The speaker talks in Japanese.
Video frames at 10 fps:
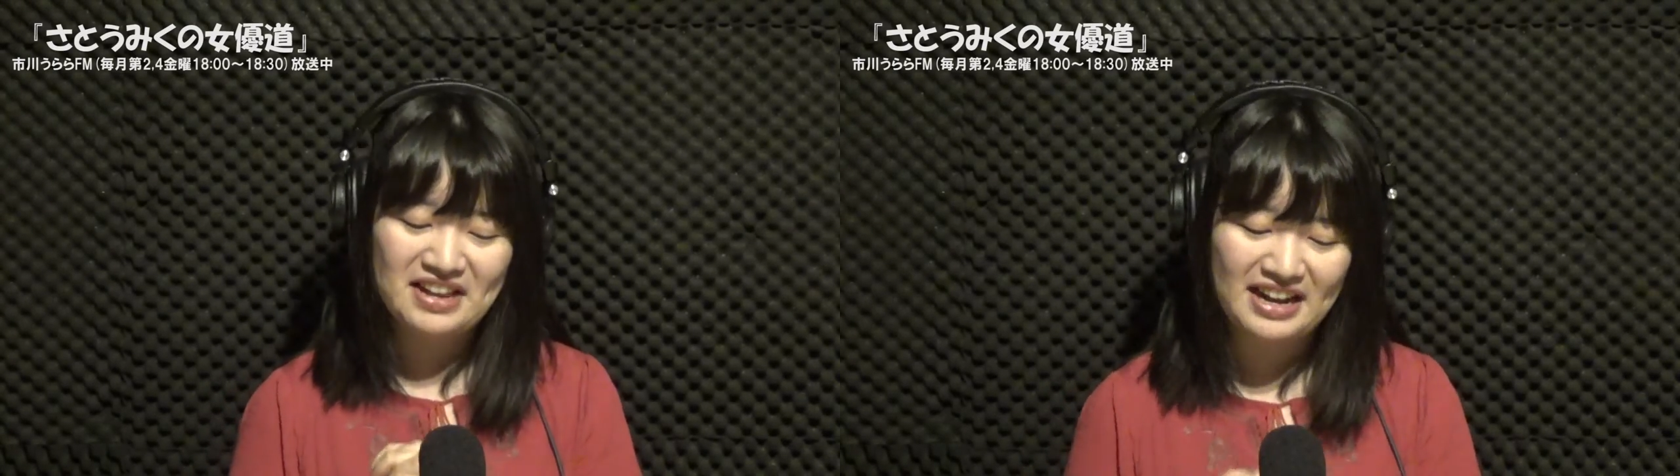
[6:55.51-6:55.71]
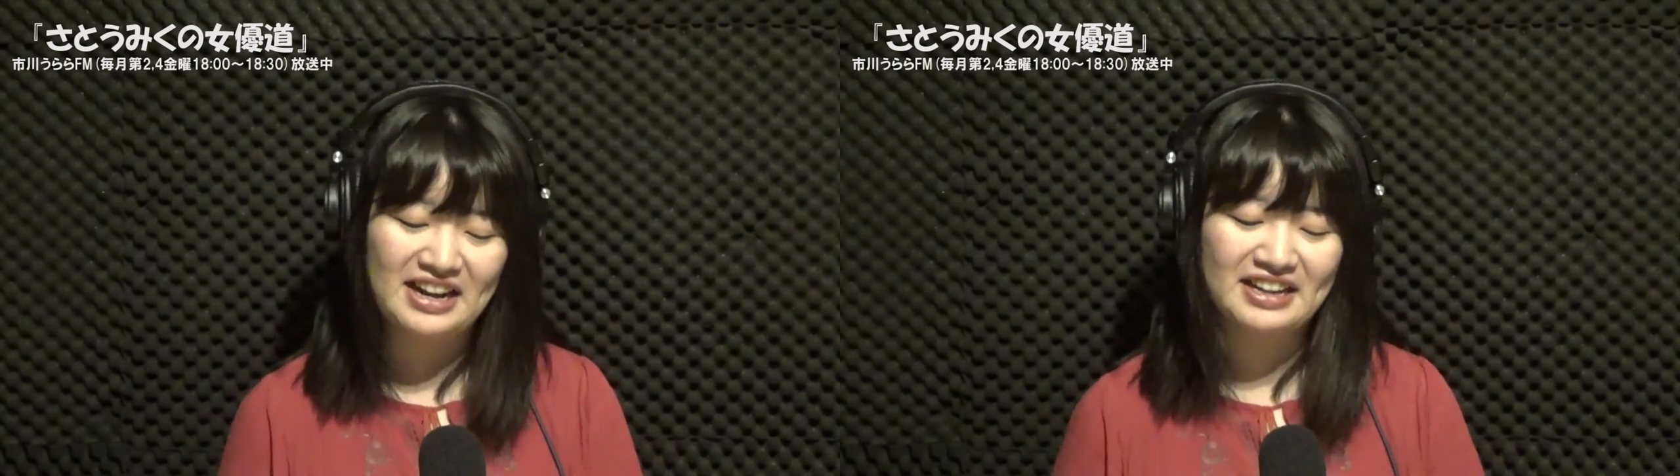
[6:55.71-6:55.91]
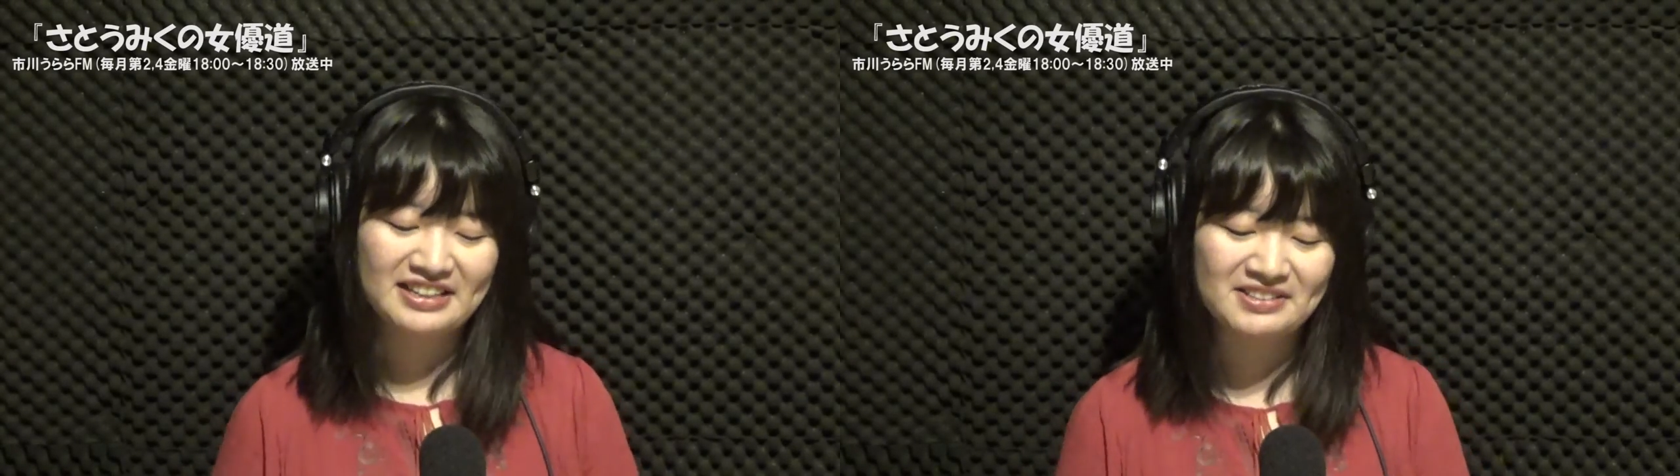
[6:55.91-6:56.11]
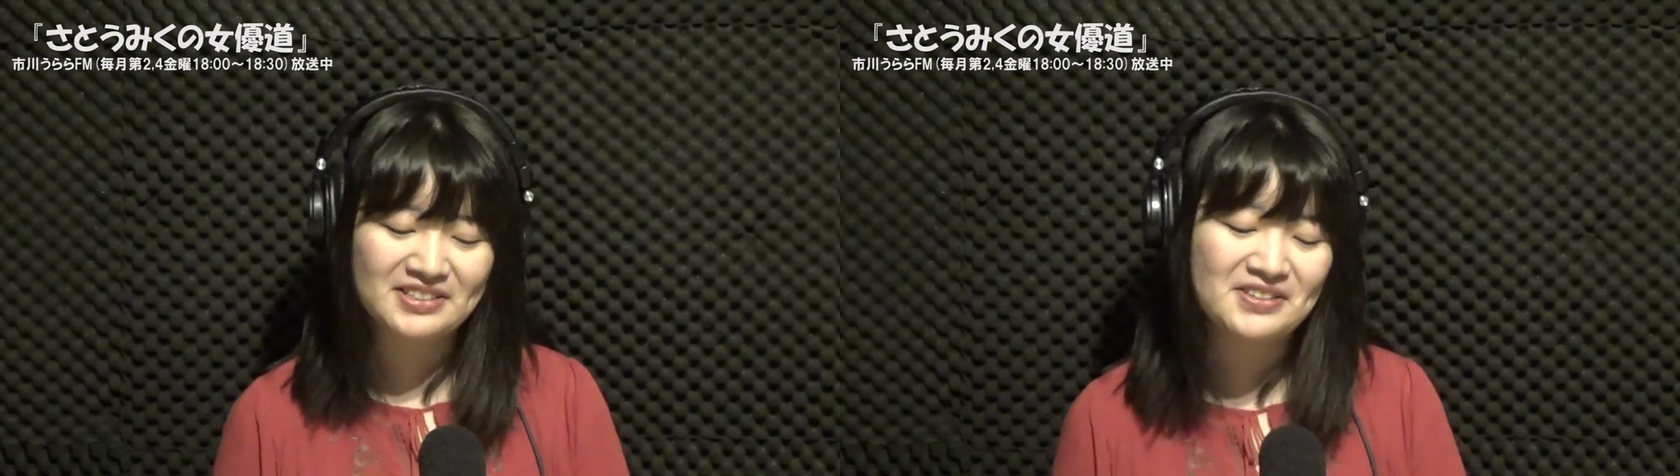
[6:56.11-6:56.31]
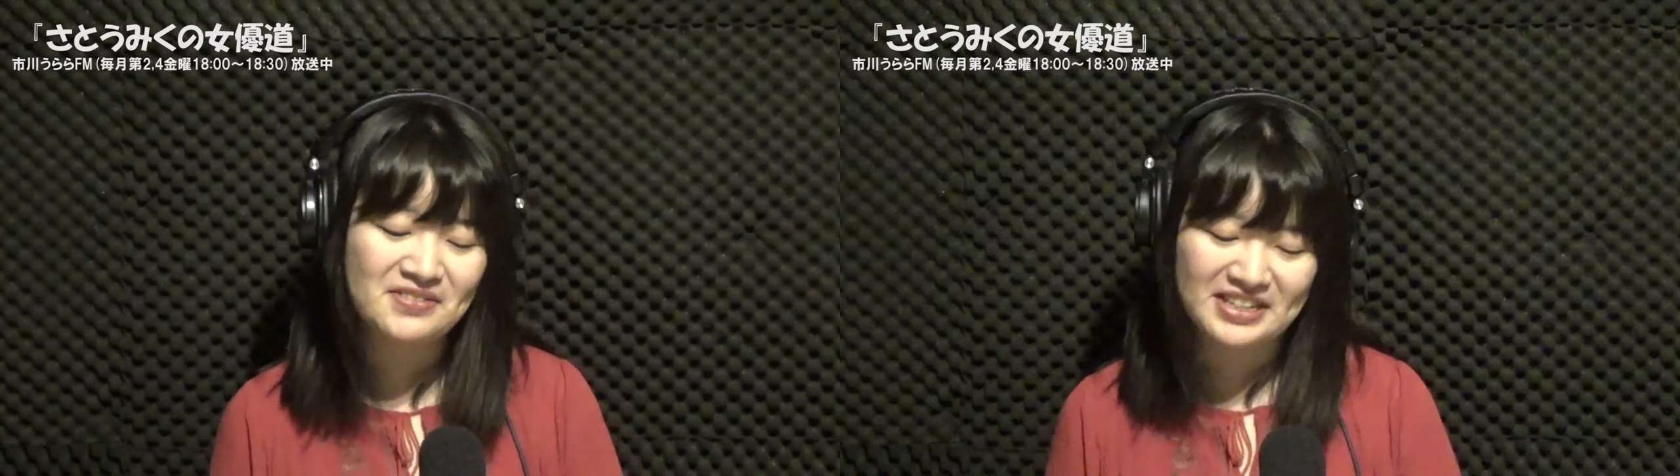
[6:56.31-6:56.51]
はい
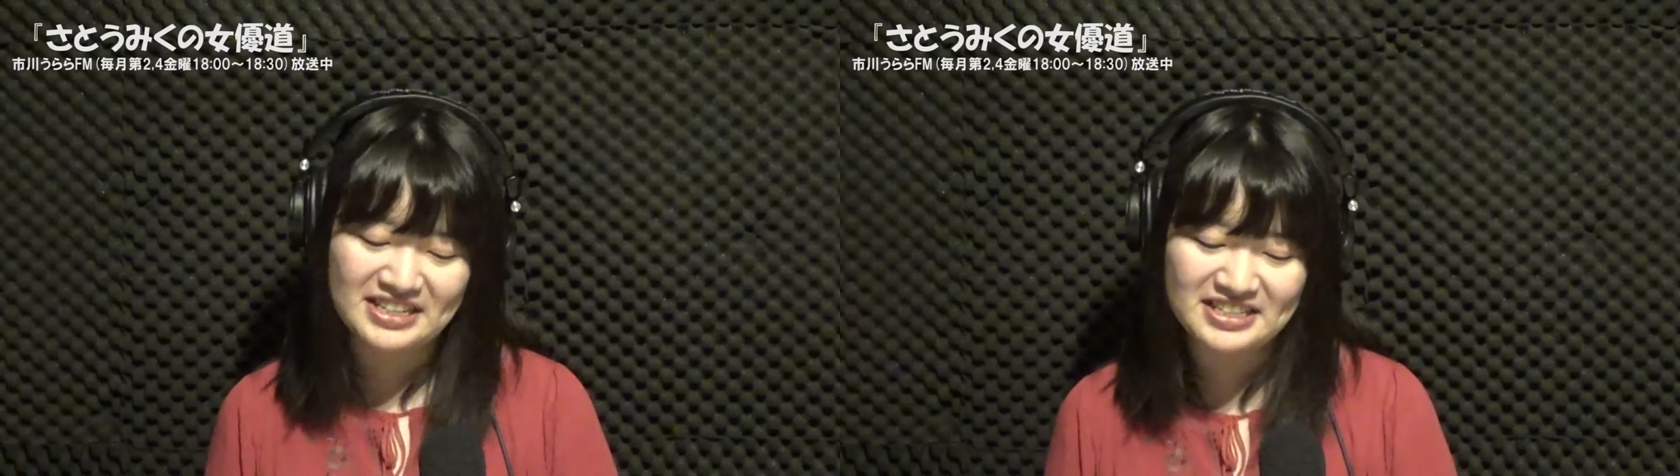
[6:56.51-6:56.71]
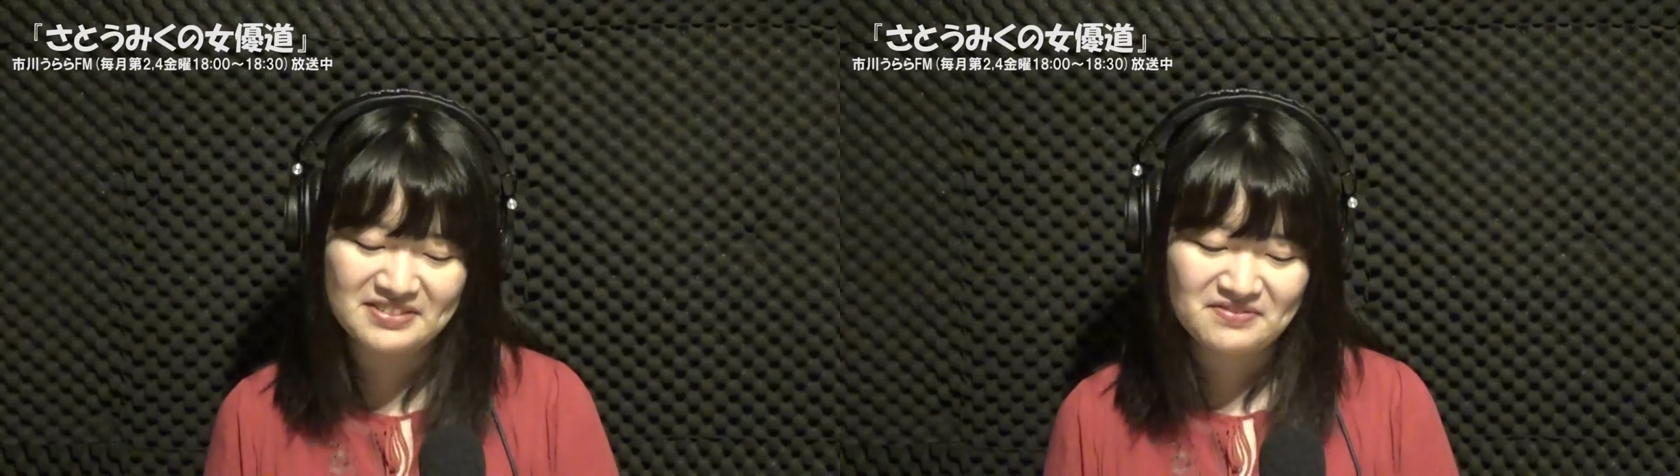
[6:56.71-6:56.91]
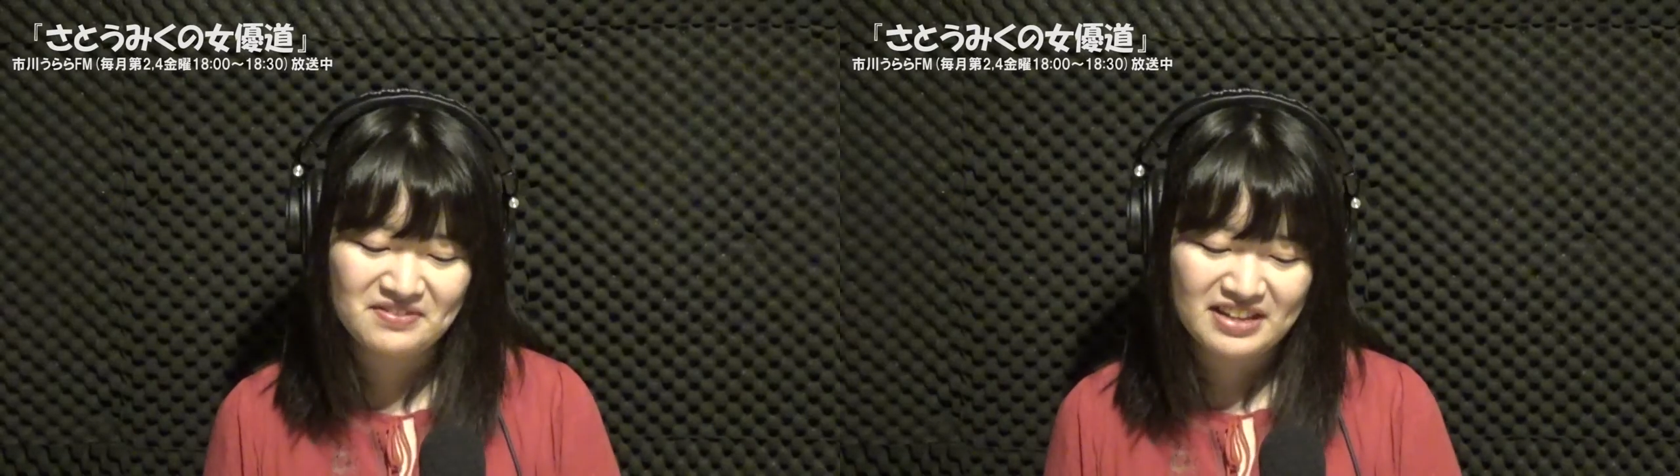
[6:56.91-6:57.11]
楽しみです